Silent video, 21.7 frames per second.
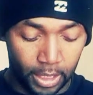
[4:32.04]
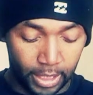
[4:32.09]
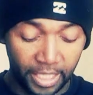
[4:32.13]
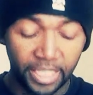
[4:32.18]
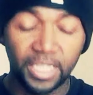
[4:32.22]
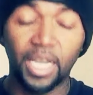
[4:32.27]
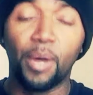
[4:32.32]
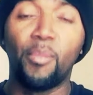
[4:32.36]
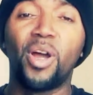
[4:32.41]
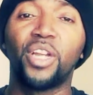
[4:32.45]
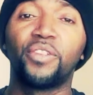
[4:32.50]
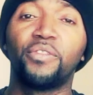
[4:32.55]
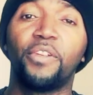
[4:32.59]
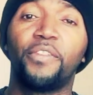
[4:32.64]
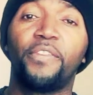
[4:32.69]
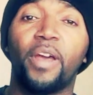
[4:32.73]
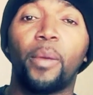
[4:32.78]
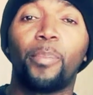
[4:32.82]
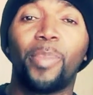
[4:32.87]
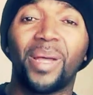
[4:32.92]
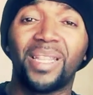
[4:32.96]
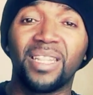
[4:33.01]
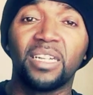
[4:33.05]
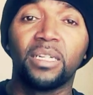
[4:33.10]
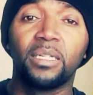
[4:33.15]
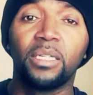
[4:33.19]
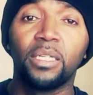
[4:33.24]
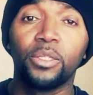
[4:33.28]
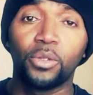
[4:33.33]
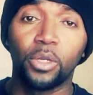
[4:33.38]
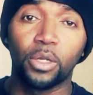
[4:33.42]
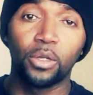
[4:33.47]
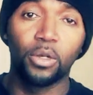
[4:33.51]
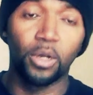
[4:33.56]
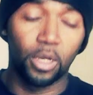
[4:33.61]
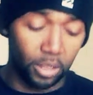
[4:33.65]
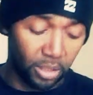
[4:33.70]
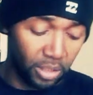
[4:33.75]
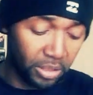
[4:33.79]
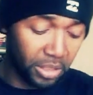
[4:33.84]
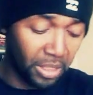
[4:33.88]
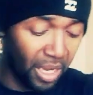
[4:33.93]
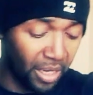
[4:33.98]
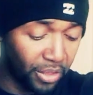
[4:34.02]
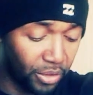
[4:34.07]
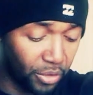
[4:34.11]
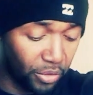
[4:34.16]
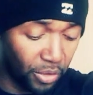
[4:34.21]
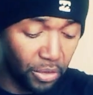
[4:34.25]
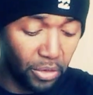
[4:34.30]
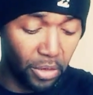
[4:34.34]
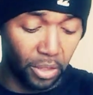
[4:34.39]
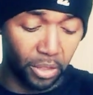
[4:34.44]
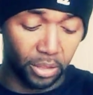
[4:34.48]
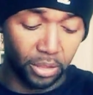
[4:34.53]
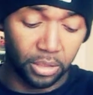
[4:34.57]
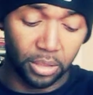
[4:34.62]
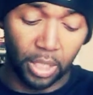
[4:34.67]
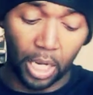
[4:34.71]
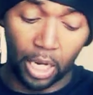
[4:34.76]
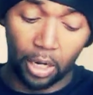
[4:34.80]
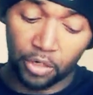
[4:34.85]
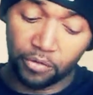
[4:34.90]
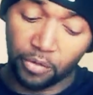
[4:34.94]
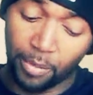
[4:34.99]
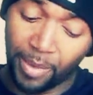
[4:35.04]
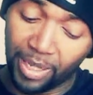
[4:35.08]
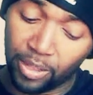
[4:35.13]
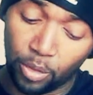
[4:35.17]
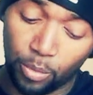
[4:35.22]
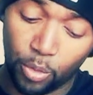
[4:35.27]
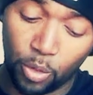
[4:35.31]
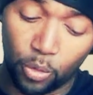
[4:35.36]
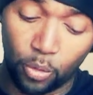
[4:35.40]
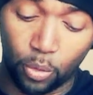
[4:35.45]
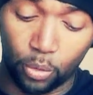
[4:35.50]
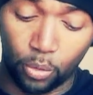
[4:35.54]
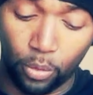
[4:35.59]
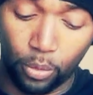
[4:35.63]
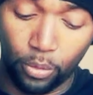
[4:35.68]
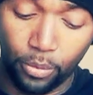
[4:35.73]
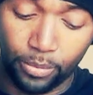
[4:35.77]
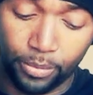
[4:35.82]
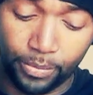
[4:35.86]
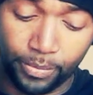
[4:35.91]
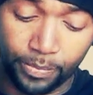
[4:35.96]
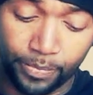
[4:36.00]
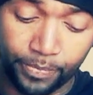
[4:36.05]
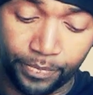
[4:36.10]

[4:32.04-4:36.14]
Quant à moi, je vais faire pendant 10 secondes, 30 secondes. Alors, je vais mettre mon chrono.